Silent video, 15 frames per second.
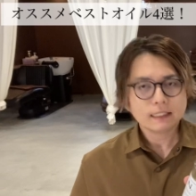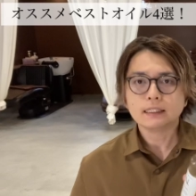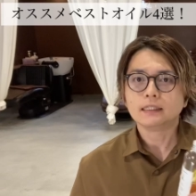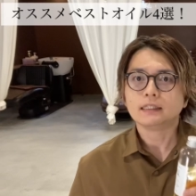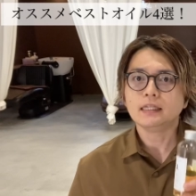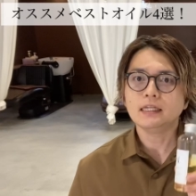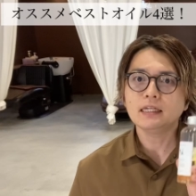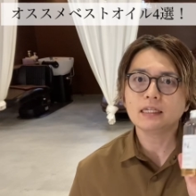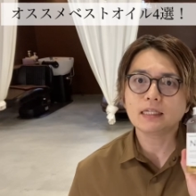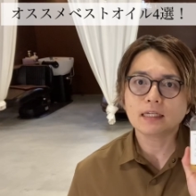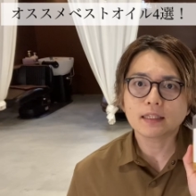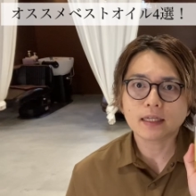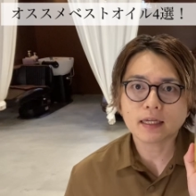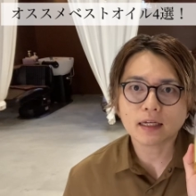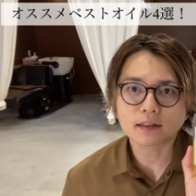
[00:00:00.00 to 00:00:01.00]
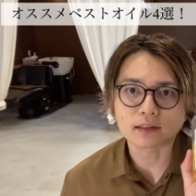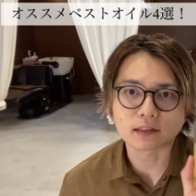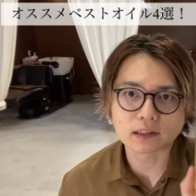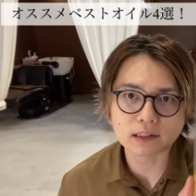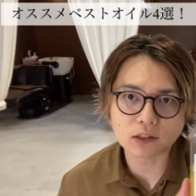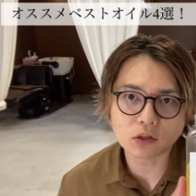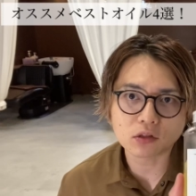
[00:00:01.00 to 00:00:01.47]
人気なだけあって
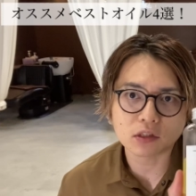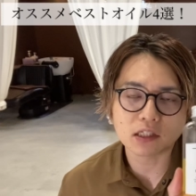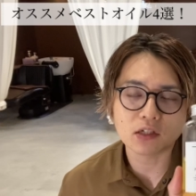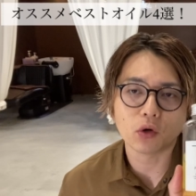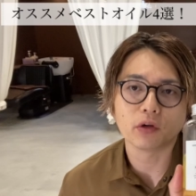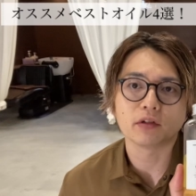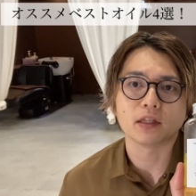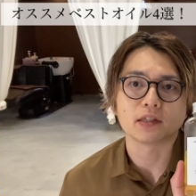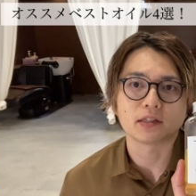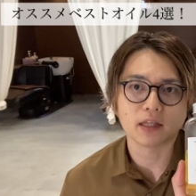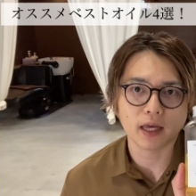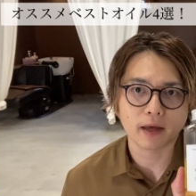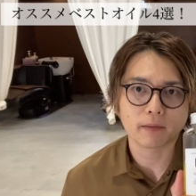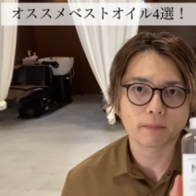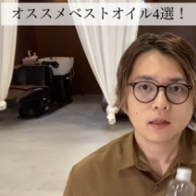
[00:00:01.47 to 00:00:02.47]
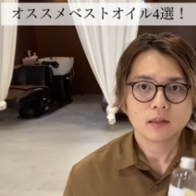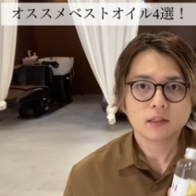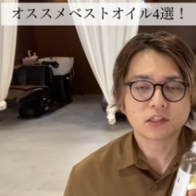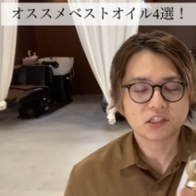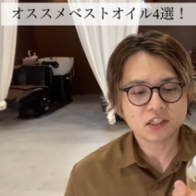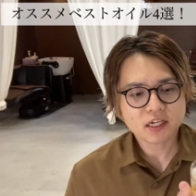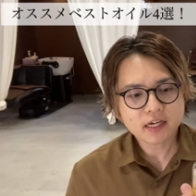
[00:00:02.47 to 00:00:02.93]
すごくいいオイルですね。で、
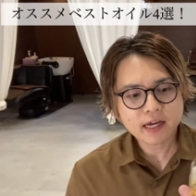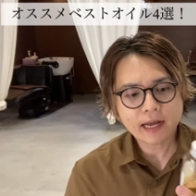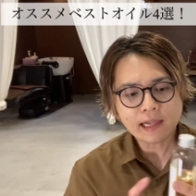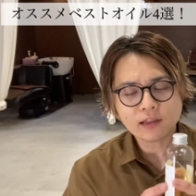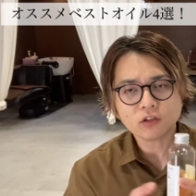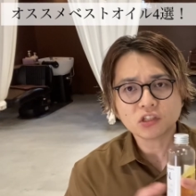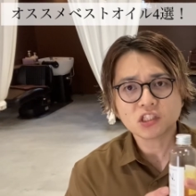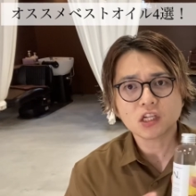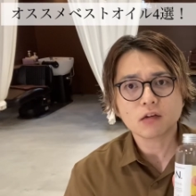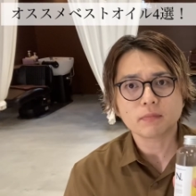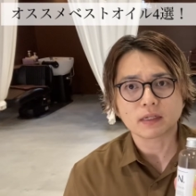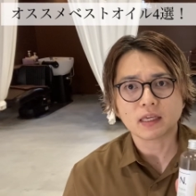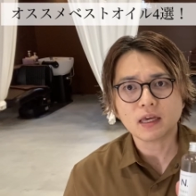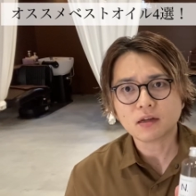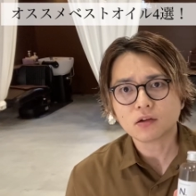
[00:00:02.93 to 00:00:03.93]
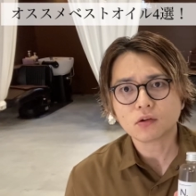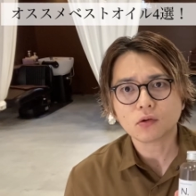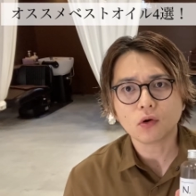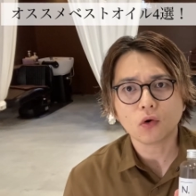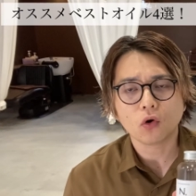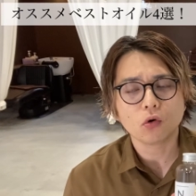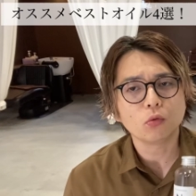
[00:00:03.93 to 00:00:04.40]
仕上がりとしては結
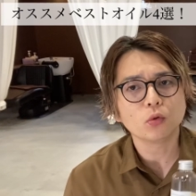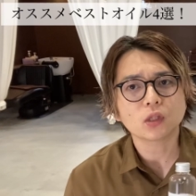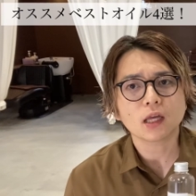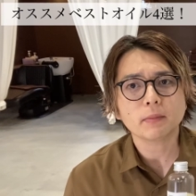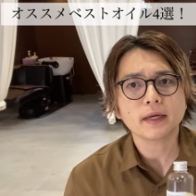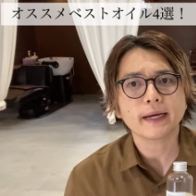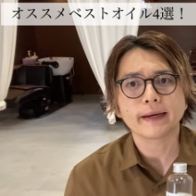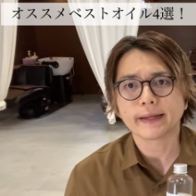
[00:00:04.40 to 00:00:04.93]
構重ためか